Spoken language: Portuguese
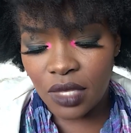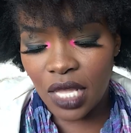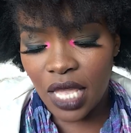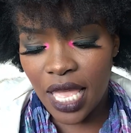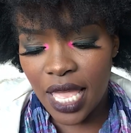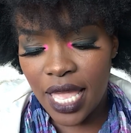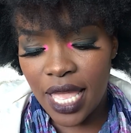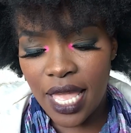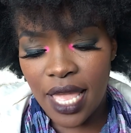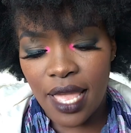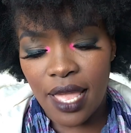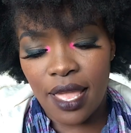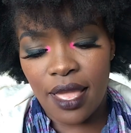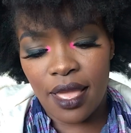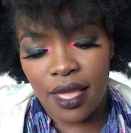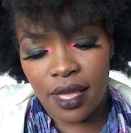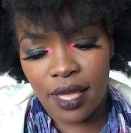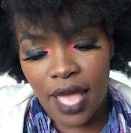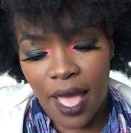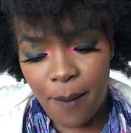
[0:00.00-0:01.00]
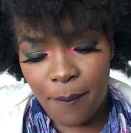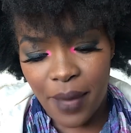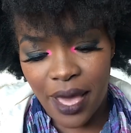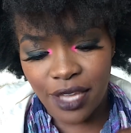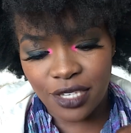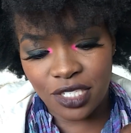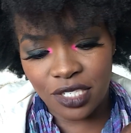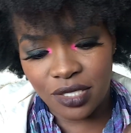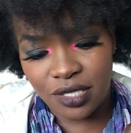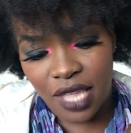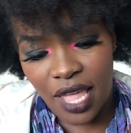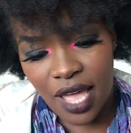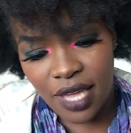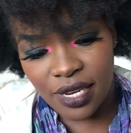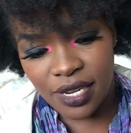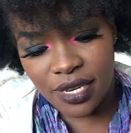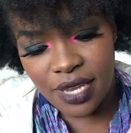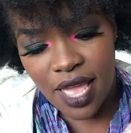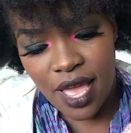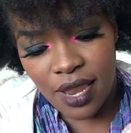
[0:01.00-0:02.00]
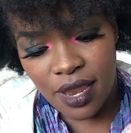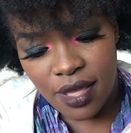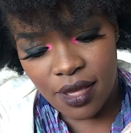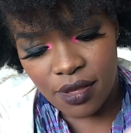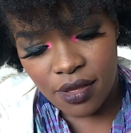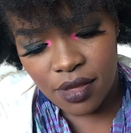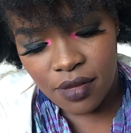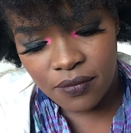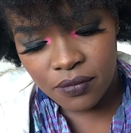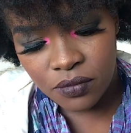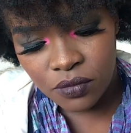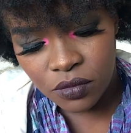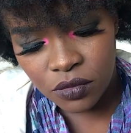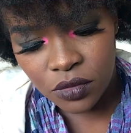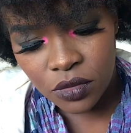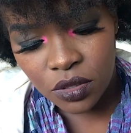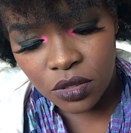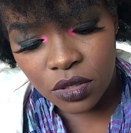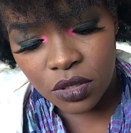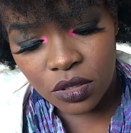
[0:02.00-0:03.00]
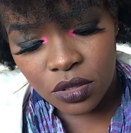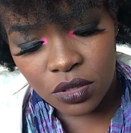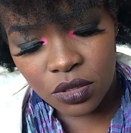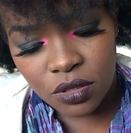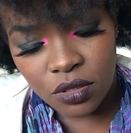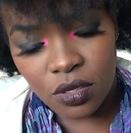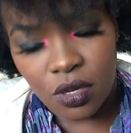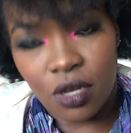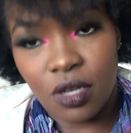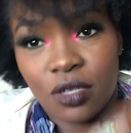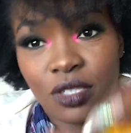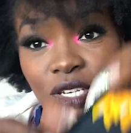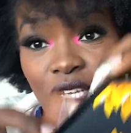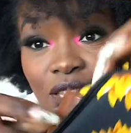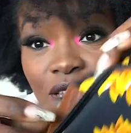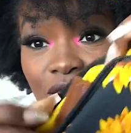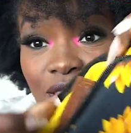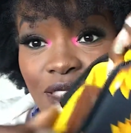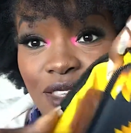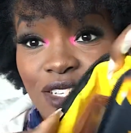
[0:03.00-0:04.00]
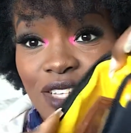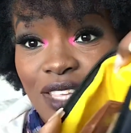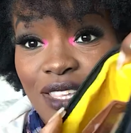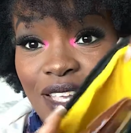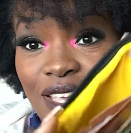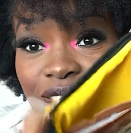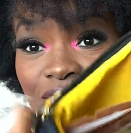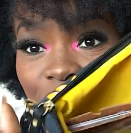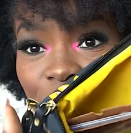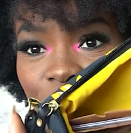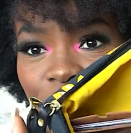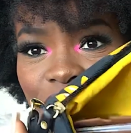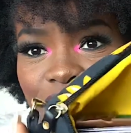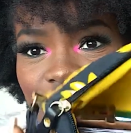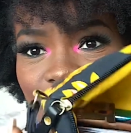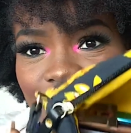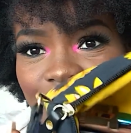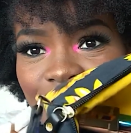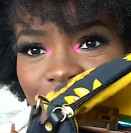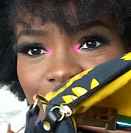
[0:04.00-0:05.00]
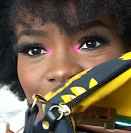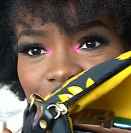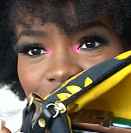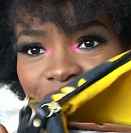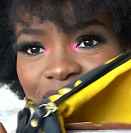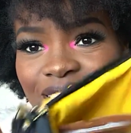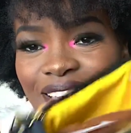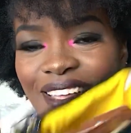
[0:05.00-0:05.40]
É, a parte interna dela, ó, já, tá, já tem até coisa aqui dentro.